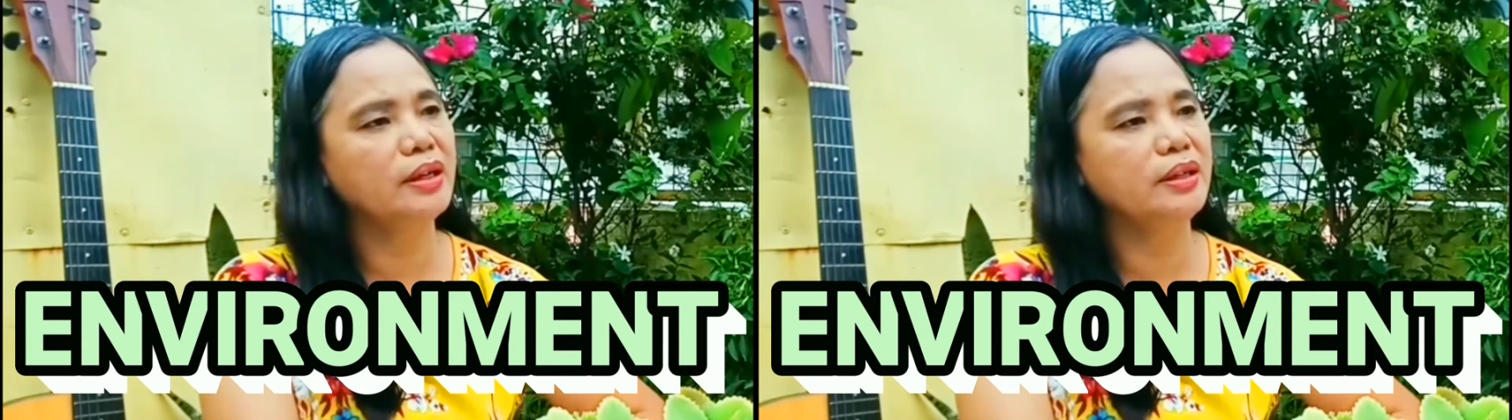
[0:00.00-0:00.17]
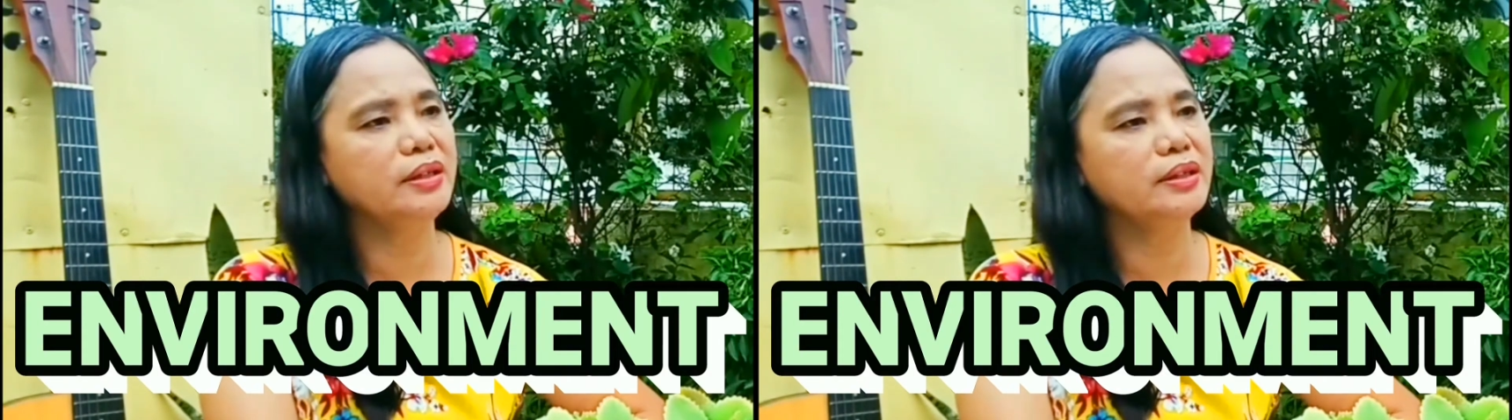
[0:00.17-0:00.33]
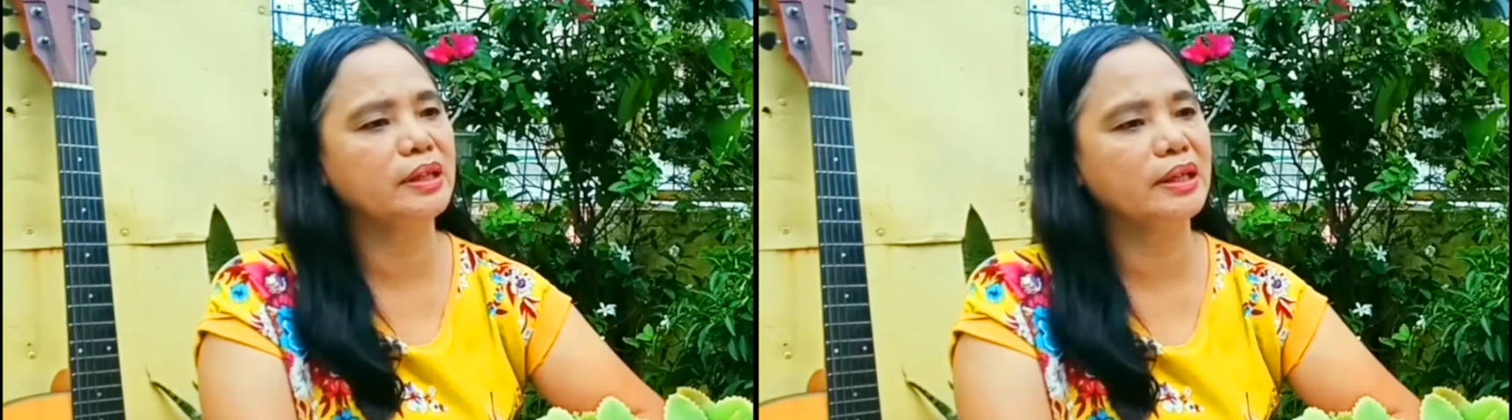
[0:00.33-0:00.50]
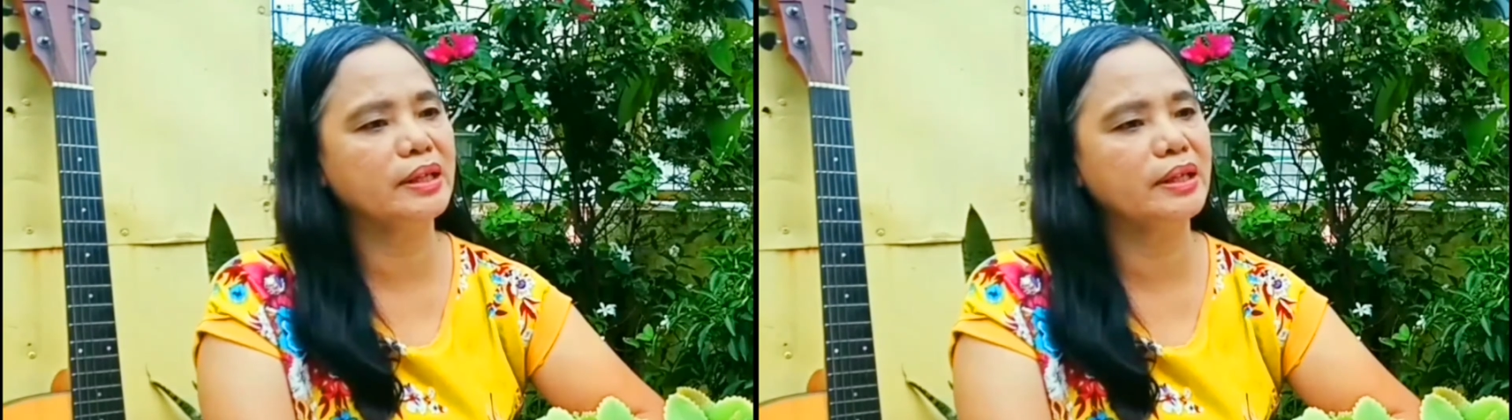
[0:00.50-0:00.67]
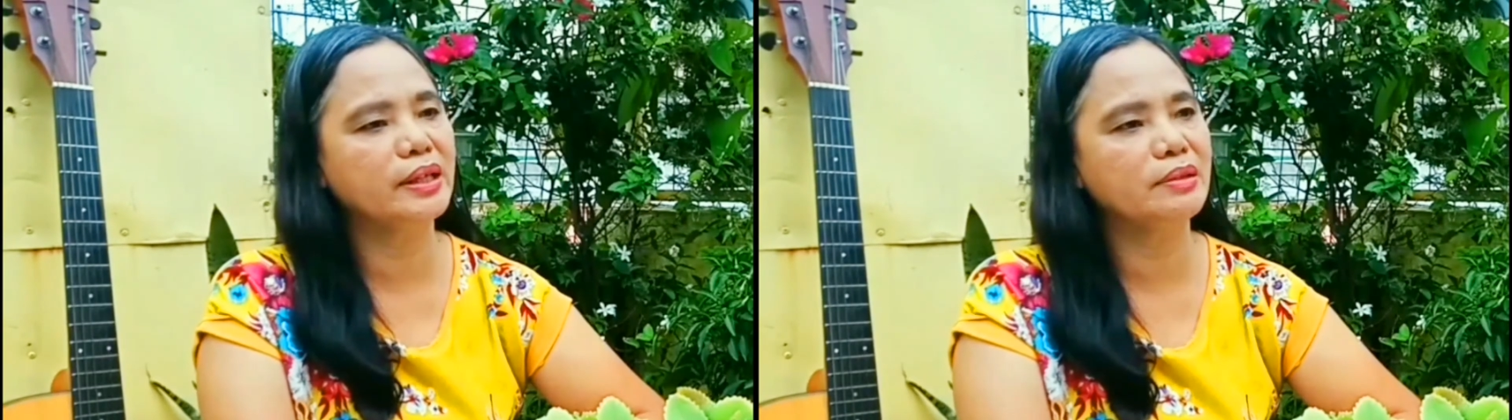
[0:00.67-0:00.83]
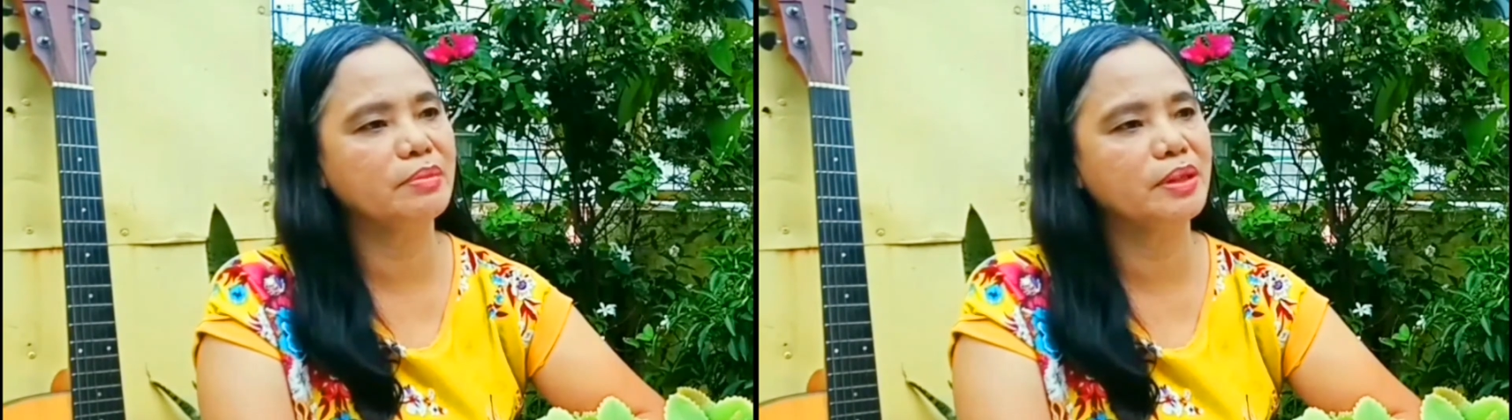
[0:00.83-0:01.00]
ay
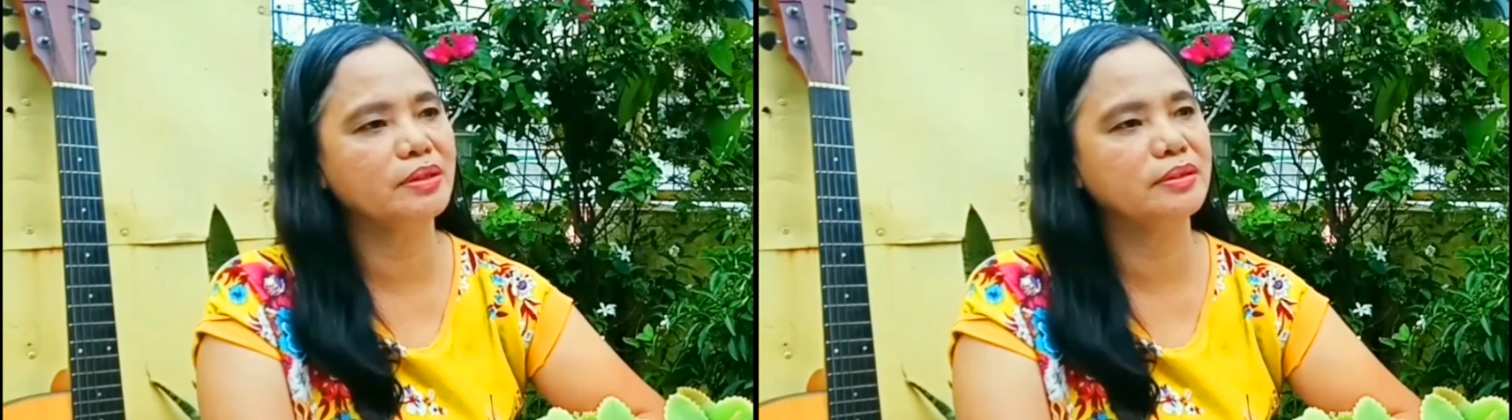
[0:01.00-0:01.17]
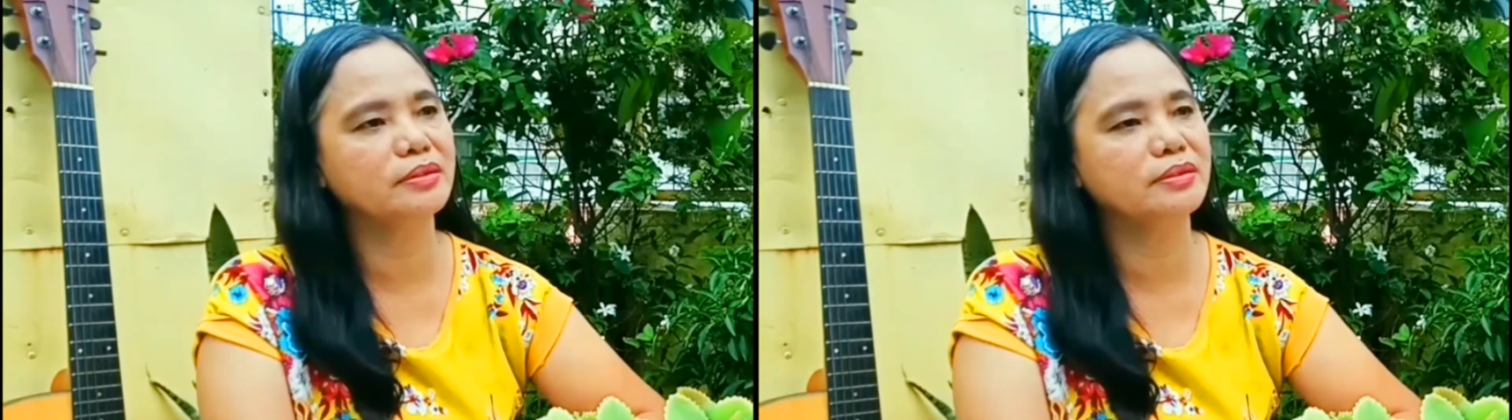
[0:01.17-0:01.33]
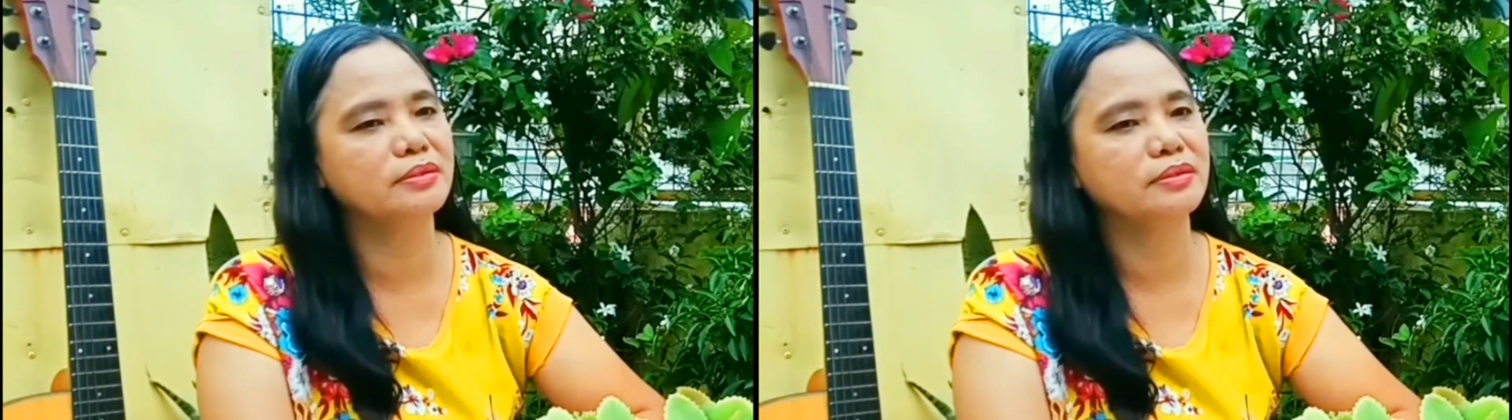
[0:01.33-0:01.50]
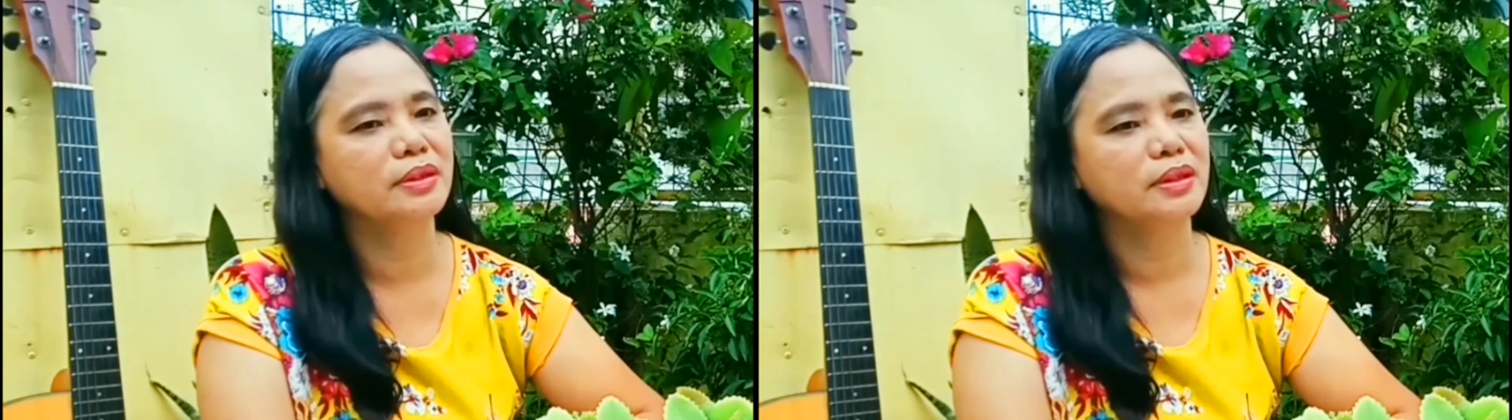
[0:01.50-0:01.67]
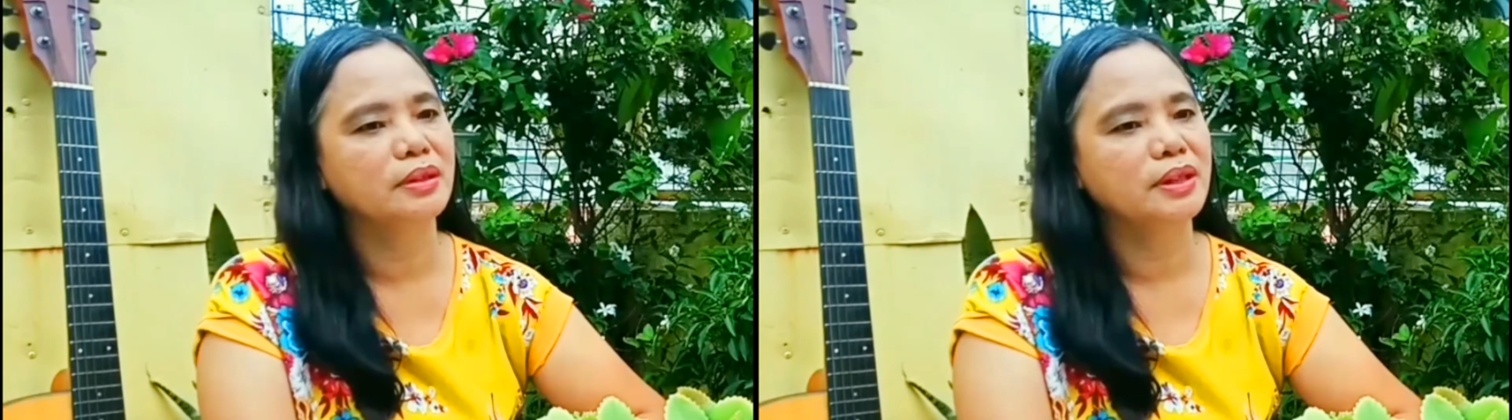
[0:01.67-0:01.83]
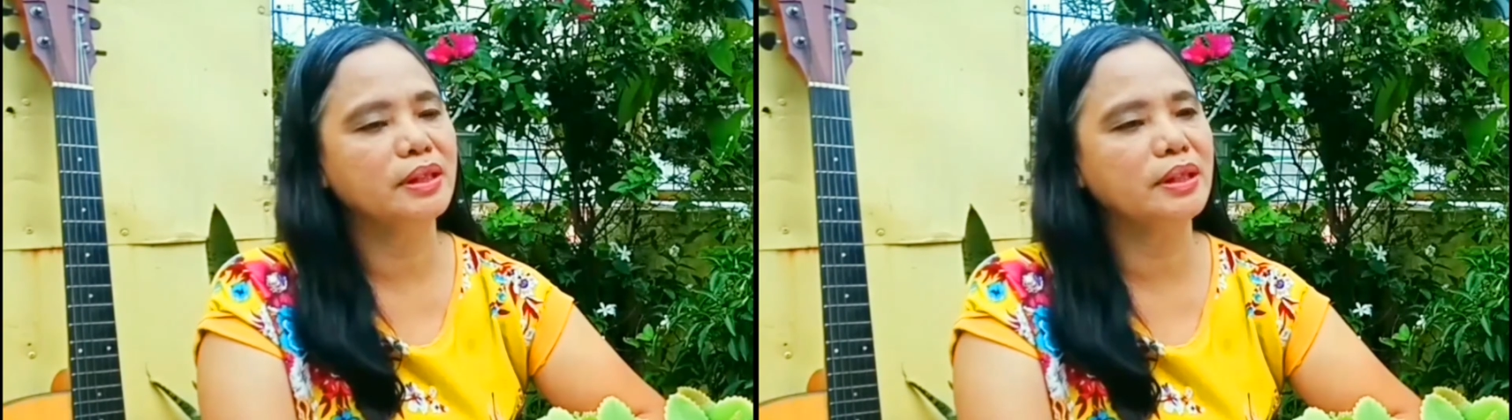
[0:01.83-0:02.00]
talaga namang
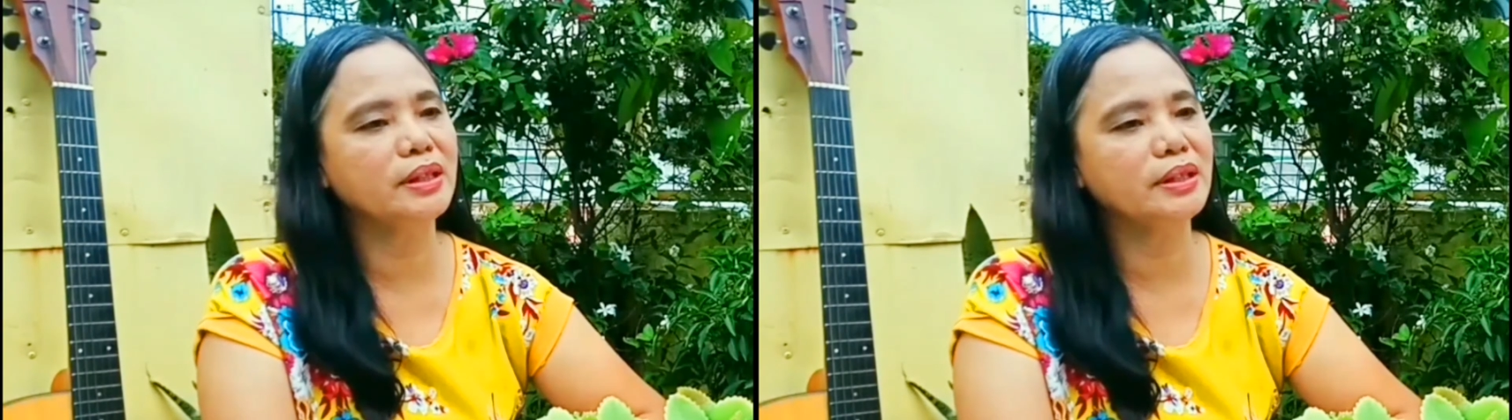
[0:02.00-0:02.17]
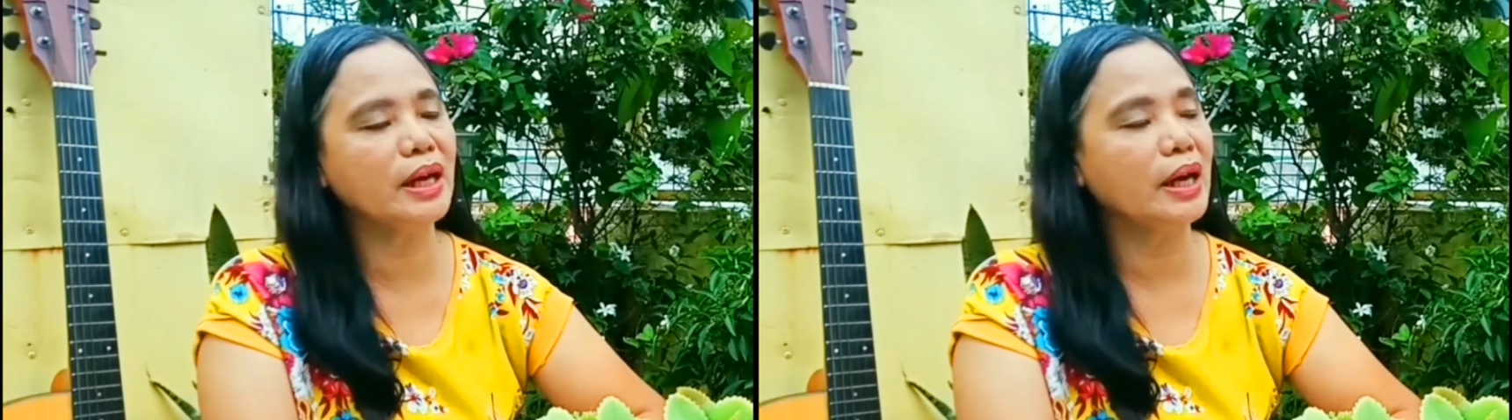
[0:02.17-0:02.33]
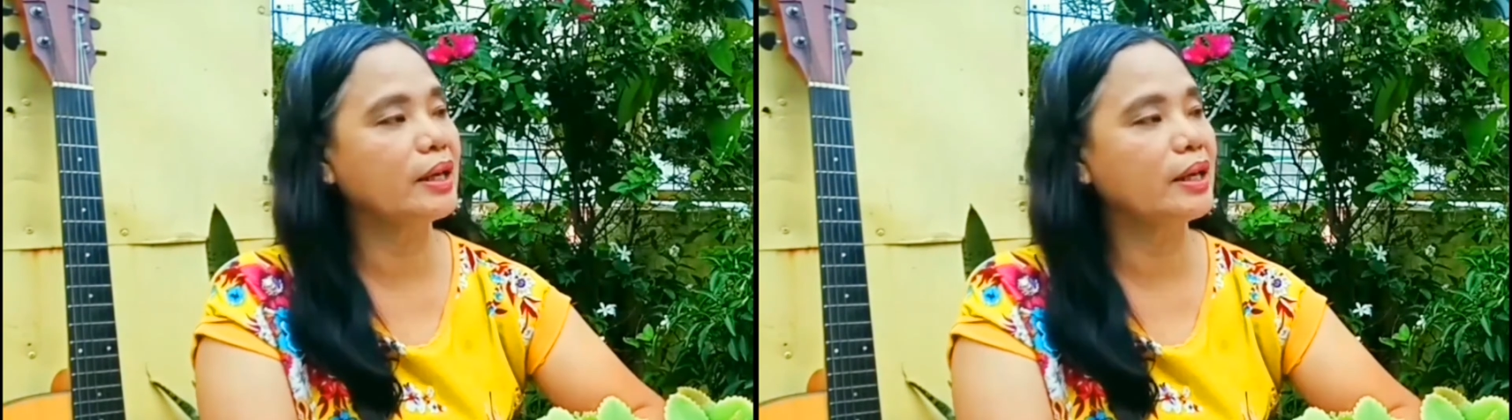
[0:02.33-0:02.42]
naging